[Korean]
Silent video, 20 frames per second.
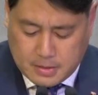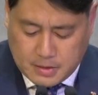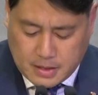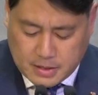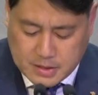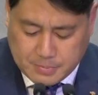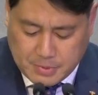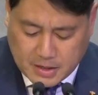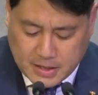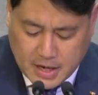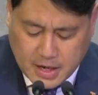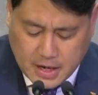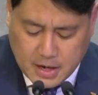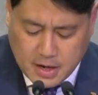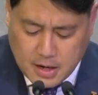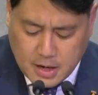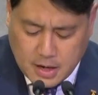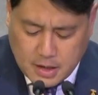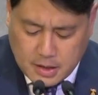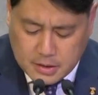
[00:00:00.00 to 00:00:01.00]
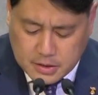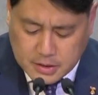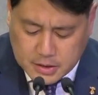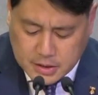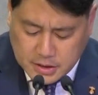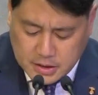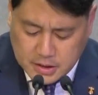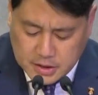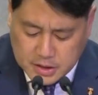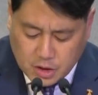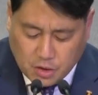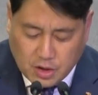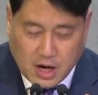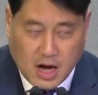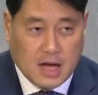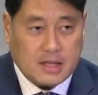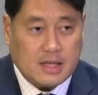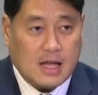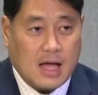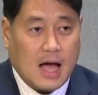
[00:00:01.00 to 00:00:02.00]
다시 말해
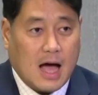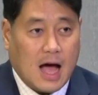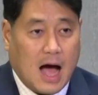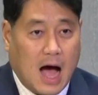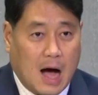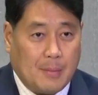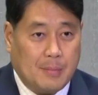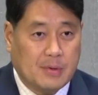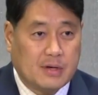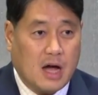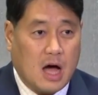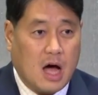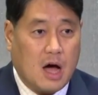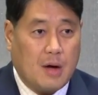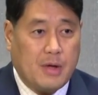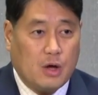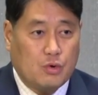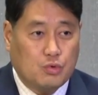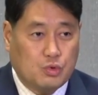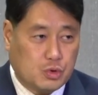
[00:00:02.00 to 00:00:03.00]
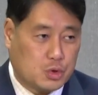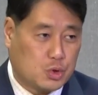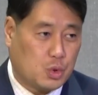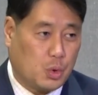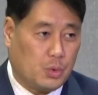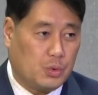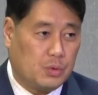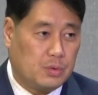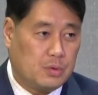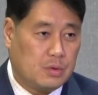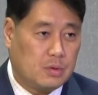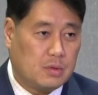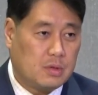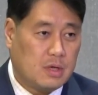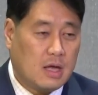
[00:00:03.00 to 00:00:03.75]
진정한 아브라함의 후손,